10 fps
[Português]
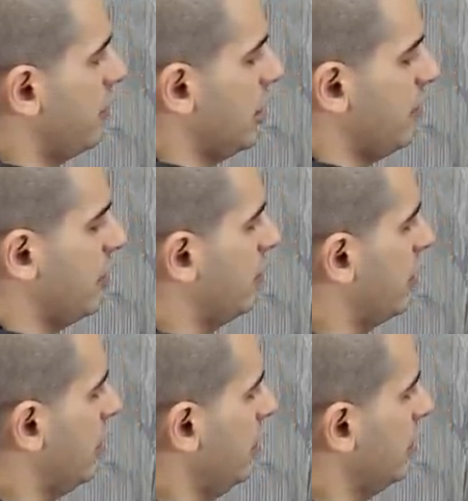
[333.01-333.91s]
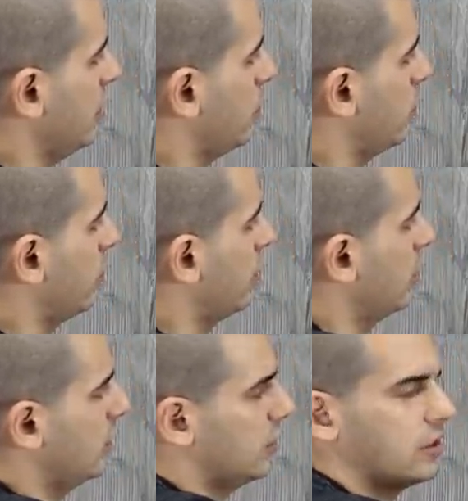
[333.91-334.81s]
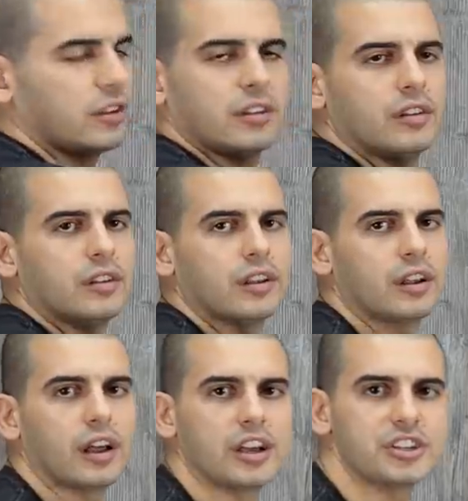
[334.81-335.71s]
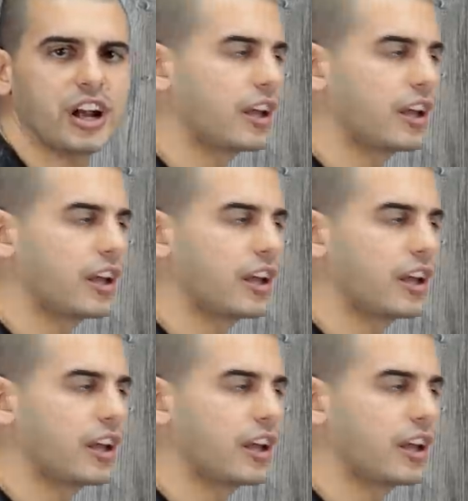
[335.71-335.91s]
vai aliviando, vai aliviando, entra na curva. Aí já